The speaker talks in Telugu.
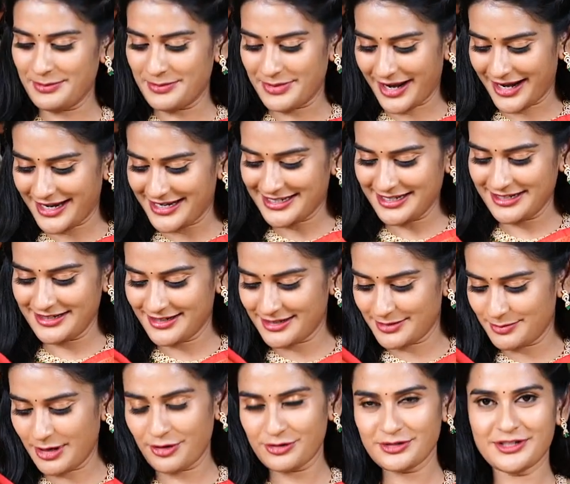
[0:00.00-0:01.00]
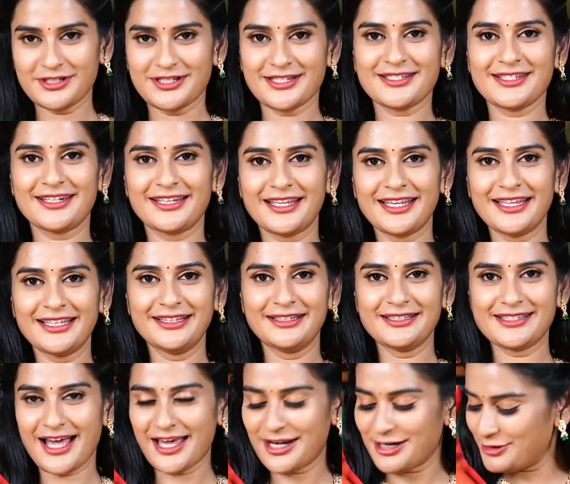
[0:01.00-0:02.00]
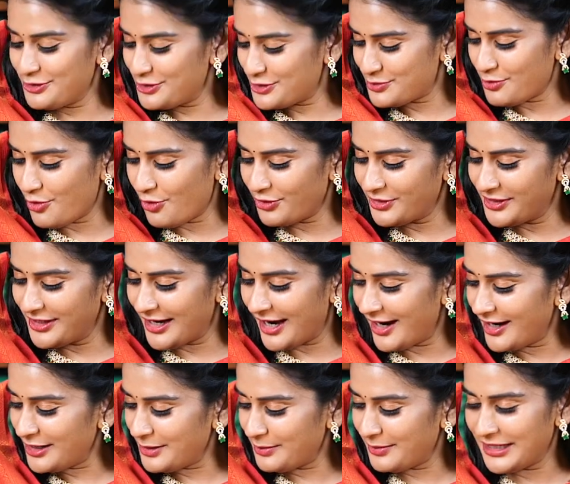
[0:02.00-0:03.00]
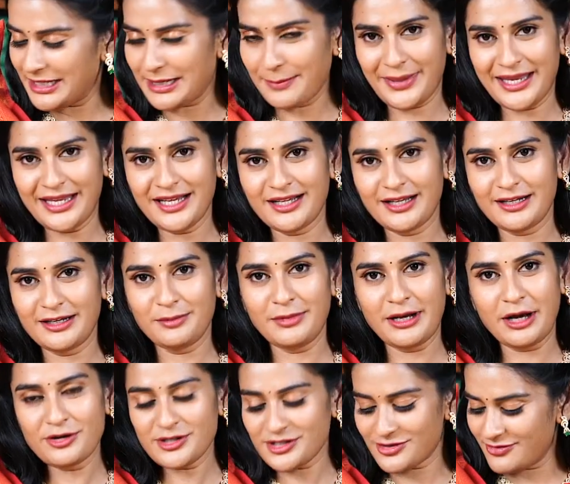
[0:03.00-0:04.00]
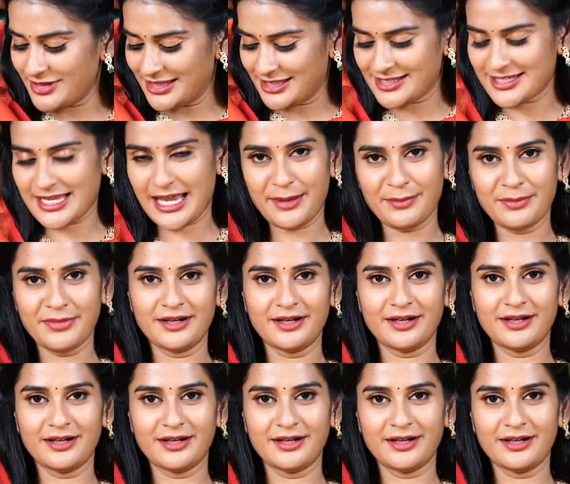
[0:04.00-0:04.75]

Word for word: బ్రైట్ కలర్ బ్లౌజ్ వచ్చేసరికి శారీ లుక్స్ మోర్ గ్రాండ్ మనకి పింక్ కలర్ బ్లౌజ్ విత్ సేమ్